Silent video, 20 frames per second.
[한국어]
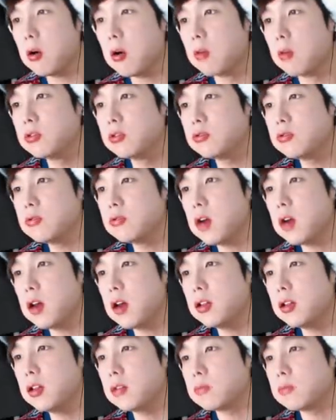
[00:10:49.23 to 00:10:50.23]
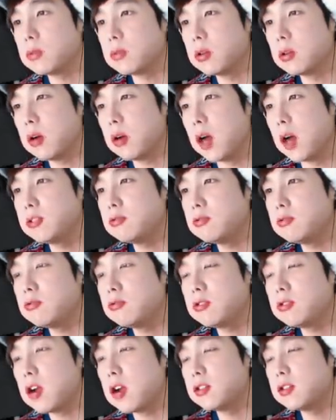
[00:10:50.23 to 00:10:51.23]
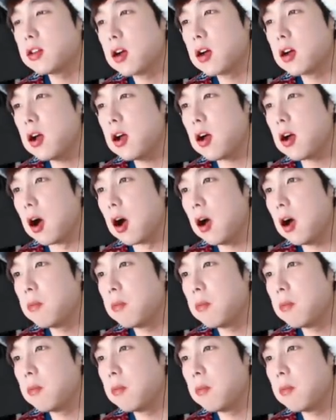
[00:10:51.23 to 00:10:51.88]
어느 순간에 안 쓰고 사니까 아